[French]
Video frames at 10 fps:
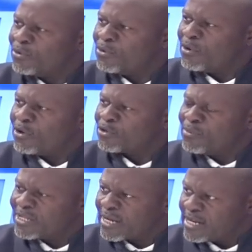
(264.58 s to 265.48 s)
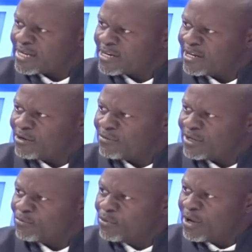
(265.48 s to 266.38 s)
en 2013.
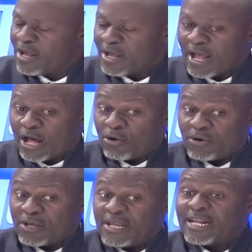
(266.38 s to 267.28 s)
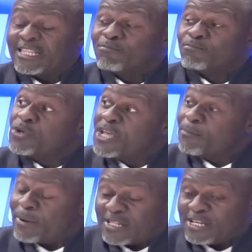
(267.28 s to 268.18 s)
Voyez-vous Alors, il a dépouillé
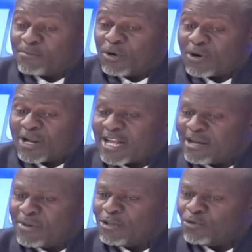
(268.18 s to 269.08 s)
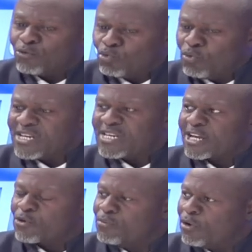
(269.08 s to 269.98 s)
pratiquement Kagame de tous les
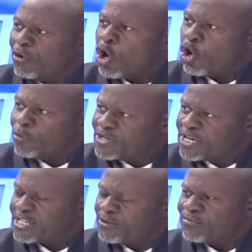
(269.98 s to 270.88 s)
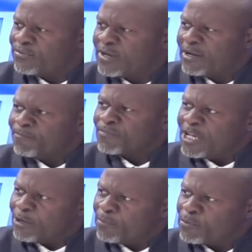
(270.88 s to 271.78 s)
arguments objectifs
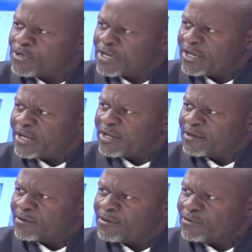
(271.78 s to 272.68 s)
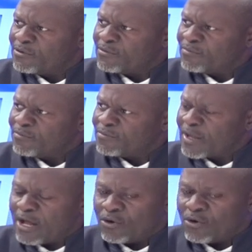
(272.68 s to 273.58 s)
qu'il peut poser.
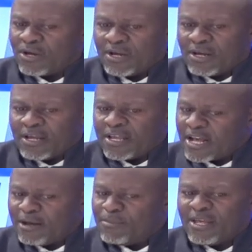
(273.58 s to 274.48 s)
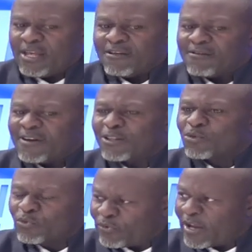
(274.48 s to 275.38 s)
Alors, Kagame va tout
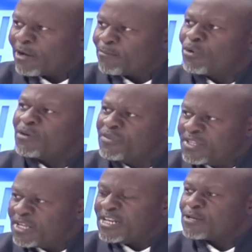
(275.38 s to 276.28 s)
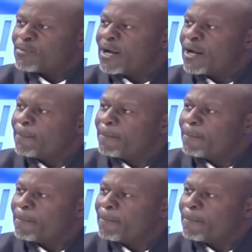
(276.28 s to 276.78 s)
faire pour éviter, n'est-ce pas,